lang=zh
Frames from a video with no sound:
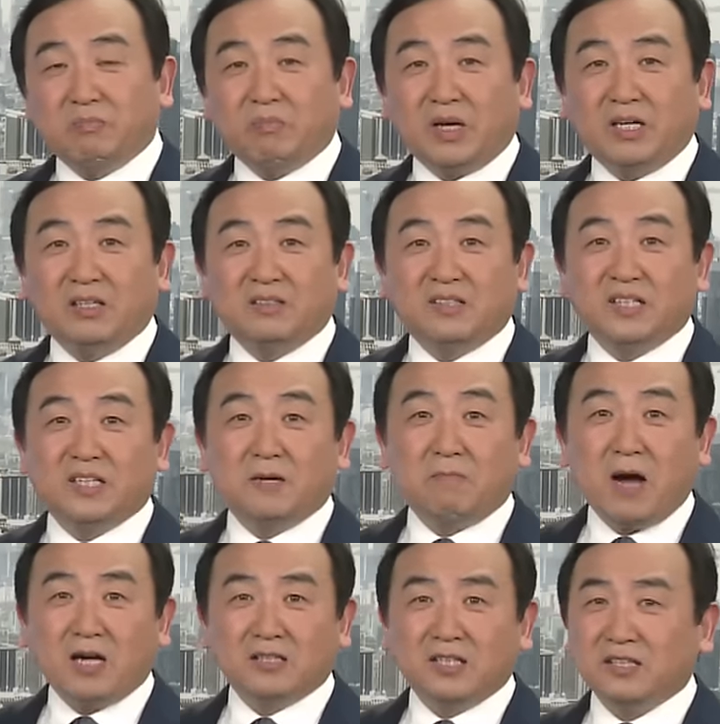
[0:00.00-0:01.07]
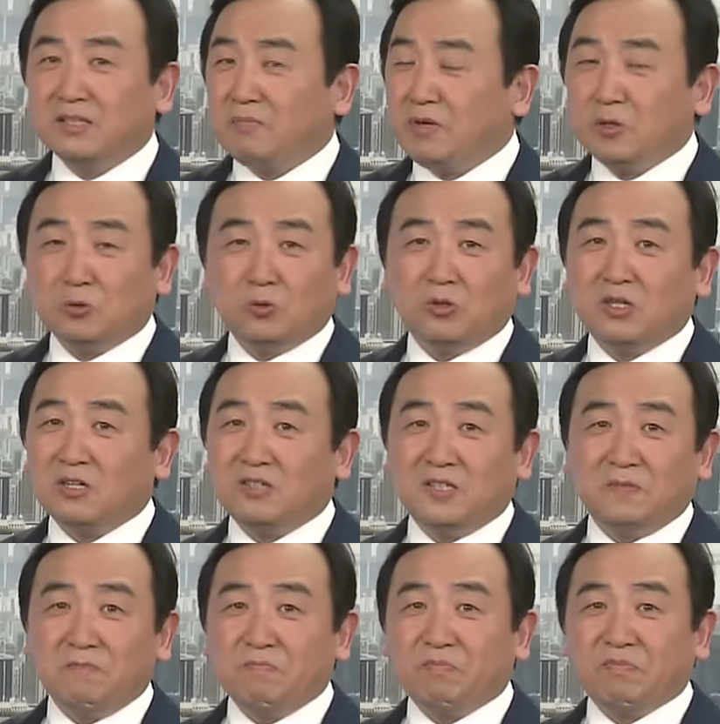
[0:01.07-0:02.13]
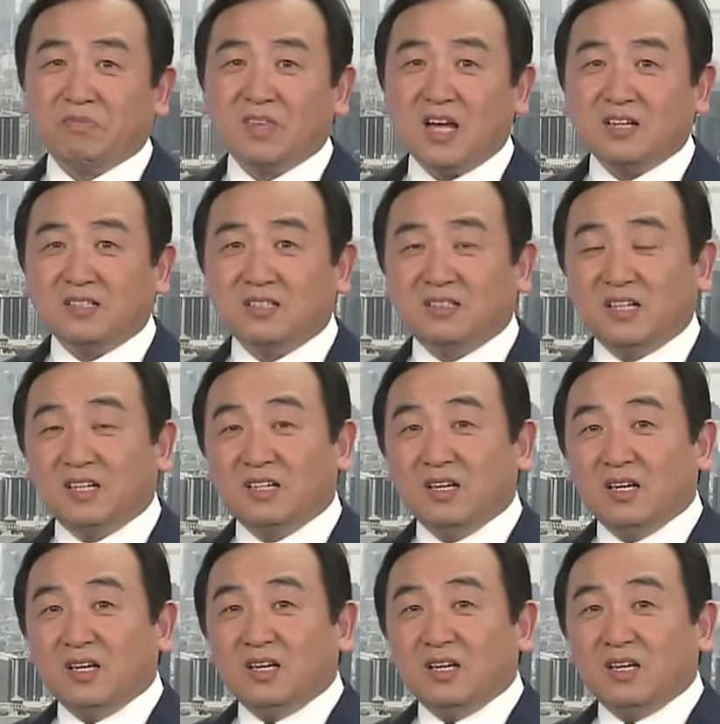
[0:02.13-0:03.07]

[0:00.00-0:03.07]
陪这个旁听的没有多少人，但是呢。